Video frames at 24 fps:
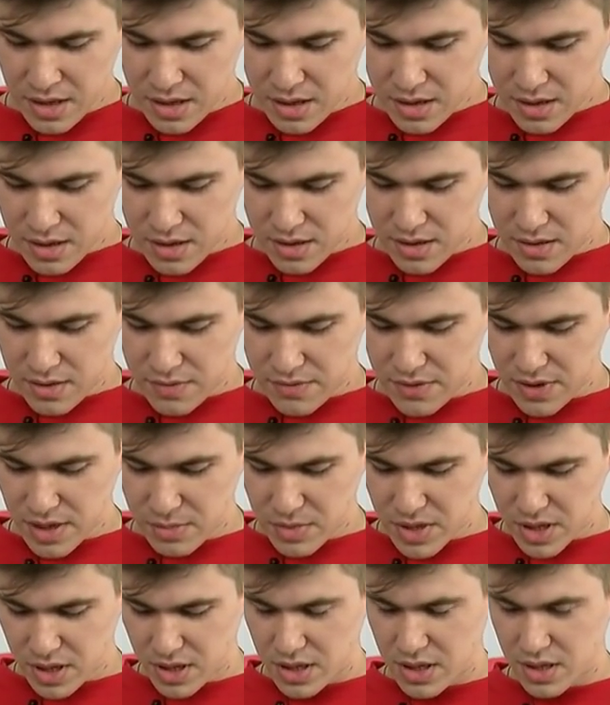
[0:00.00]
Э, в
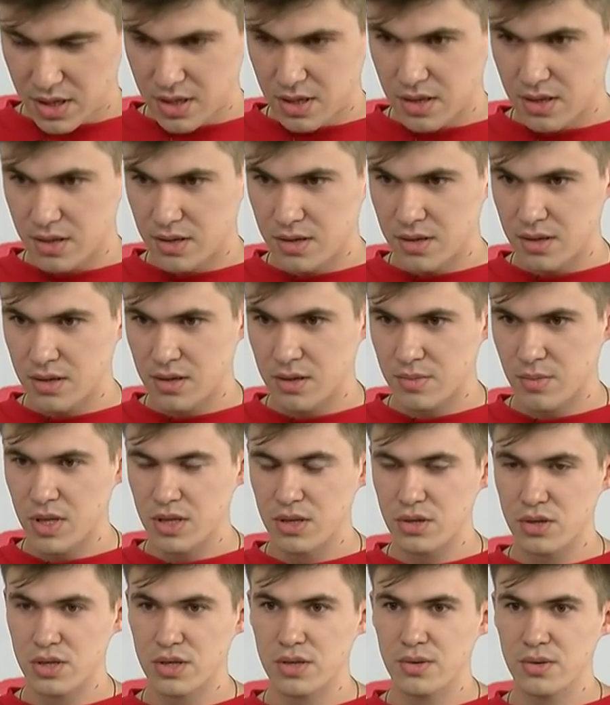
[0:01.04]
рамках э,
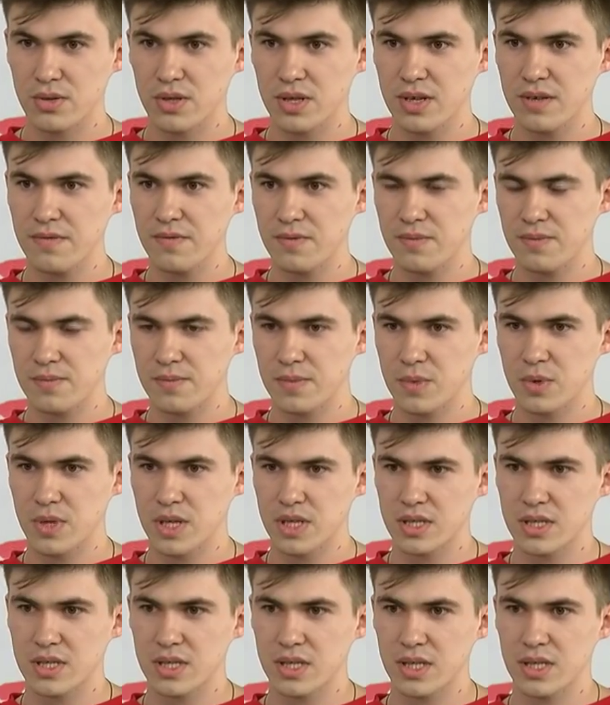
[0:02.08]
«Молодежь Леонев» у
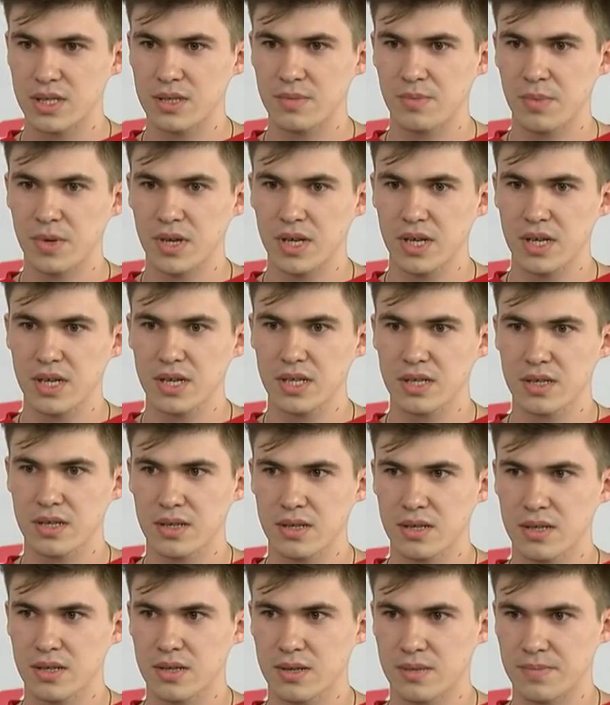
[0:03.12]
нас есть проект
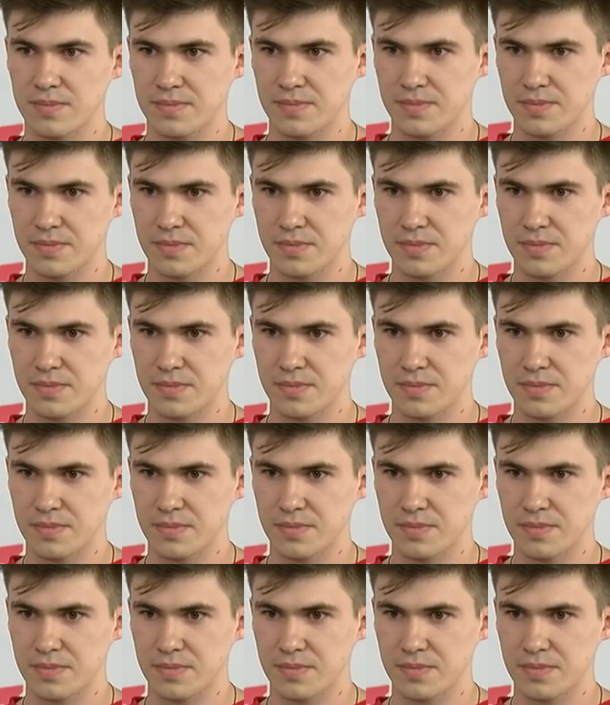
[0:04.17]
э,